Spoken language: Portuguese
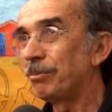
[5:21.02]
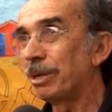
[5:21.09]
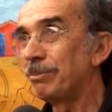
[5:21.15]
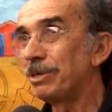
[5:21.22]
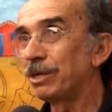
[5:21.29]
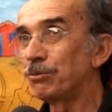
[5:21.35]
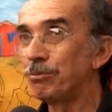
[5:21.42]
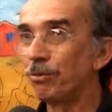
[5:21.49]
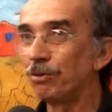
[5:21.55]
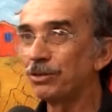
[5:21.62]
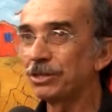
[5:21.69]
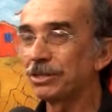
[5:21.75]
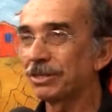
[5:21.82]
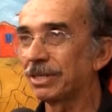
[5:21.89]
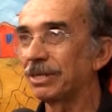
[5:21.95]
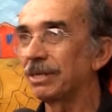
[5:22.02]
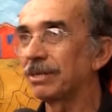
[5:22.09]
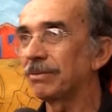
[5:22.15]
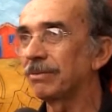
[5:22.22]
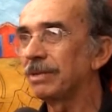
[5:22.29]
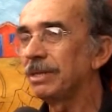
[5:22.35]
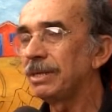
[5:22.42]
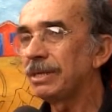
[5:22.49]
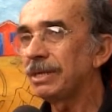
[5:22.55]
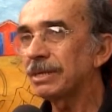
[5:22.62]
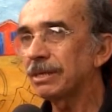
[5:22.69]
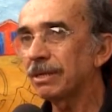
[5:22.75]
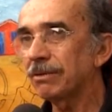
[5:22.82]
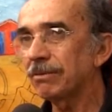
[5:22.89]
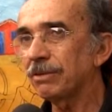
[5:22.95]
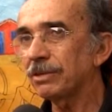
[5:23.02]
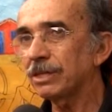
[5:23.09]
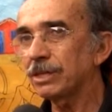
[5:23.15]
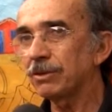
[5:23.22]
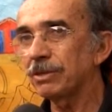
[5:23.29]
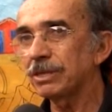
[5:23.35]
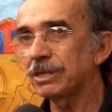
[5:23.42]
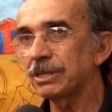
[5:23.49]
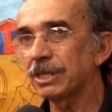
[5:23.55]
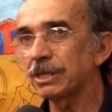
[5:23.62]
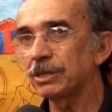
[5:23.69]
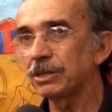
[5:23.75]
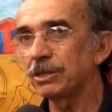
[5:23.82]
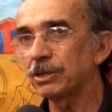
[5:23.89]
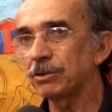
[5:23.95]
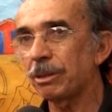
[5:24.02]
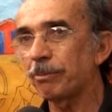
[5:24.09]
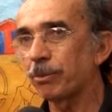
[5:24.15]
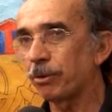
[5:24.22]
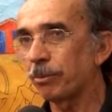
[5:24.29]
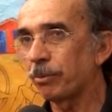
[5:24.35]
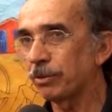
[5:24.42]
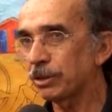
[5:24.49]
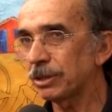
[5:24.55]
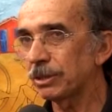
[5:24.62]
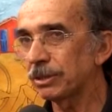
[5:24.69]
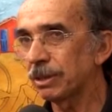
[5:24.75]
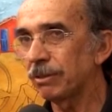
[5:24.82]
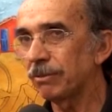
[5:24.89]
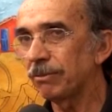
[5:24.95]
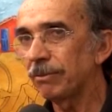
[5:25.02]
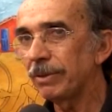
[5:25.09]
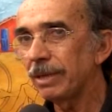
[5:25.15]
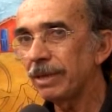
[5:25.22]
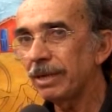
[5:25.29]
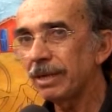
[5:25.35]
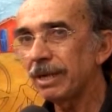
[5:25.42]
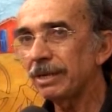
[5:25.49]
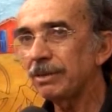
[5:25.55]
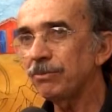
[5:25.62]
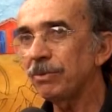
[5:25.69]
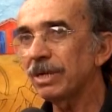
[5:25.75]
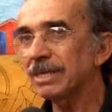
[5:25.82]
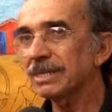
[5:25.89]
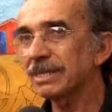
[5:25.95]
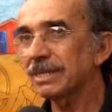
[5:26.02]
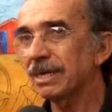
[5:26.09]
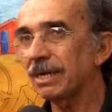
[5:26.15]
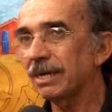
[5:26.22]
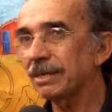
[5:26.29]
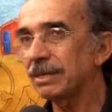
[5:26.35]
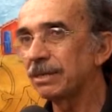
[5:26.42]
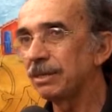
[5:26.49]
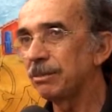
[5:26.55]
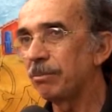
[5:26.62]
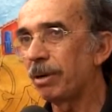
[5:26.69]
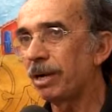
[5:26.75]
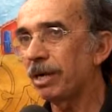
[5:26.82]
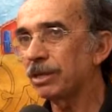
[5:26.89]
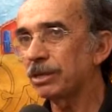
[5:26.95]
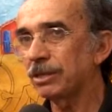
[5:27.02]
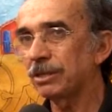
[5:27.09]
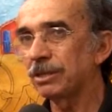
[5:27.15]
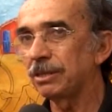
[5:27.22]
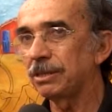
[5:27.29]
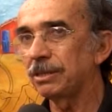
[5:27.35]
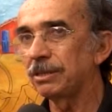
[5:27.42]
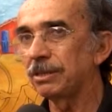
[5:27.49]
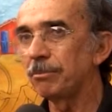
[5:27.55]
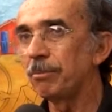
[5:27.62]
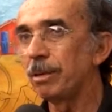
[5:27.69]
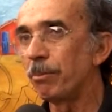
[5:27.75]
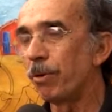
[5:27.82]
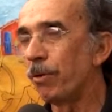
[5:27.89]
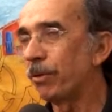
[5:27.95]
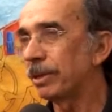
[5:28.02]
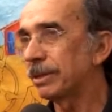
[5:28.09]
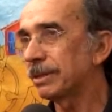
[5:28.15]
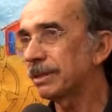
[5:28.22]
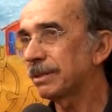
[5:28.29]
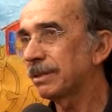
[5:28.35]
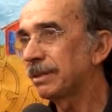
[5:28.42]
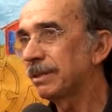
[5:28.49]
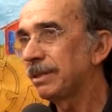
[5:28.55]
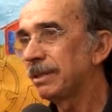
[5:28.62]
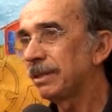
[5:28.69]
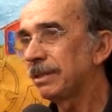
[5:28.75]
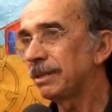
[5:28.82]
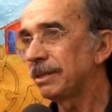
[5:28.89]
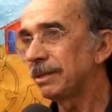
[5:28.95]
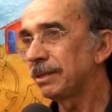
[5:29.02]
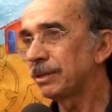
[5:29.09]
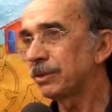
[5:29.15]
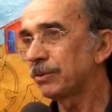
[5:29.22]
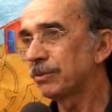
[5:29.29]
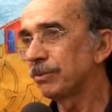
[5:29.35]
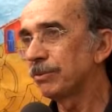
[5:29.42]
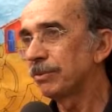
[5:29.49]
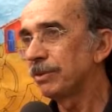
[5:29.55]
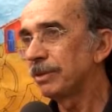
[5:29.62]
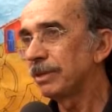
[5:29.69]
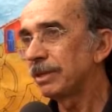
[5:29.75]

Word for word: para mim era um monstrengo. Então, são esses registros, a proposta então é de um resgate de imagens, de, de, de memórias. E isso,